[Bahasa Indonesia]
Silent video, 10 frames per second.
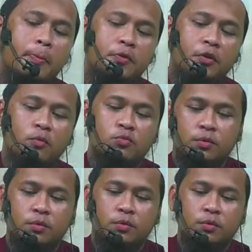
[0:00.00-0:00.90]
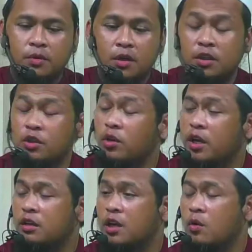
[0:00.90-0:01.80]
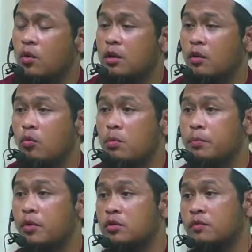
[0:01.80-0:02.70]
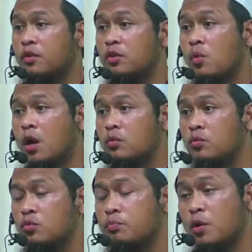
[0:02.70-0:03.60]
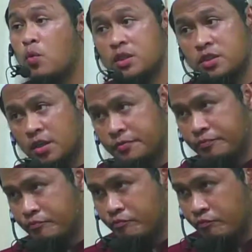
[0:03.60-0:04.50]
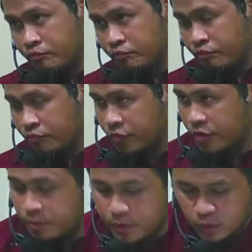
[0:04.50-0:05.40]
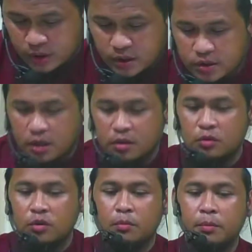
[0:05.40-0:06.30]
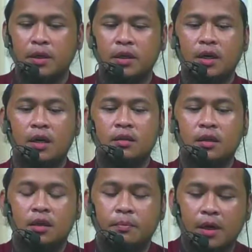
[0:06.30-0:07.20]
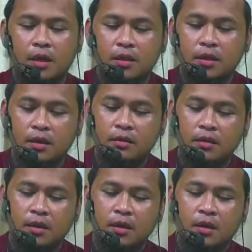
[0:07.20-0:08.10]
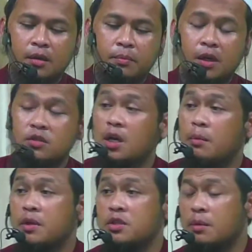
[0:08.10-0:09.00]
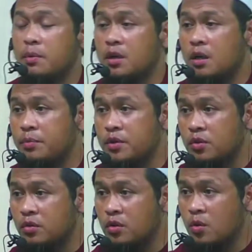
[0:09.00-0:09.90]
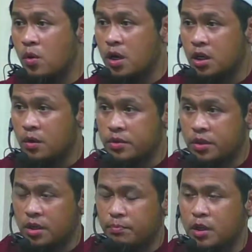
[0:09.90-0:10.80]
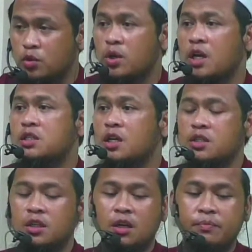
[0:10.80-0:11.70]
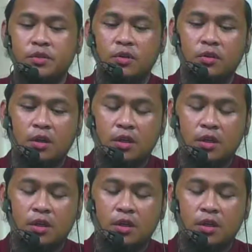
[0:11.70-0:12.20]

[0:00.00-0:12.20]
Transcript: tidak Allah dan itulah yang dilakukan oleh Umar bin Khattab dalam anhu penguasa ya penguasa saat itu yang memiliki harta dia perhatikan para sahabat-sahabat Nabi saw dan juga istri-istri Nabi saw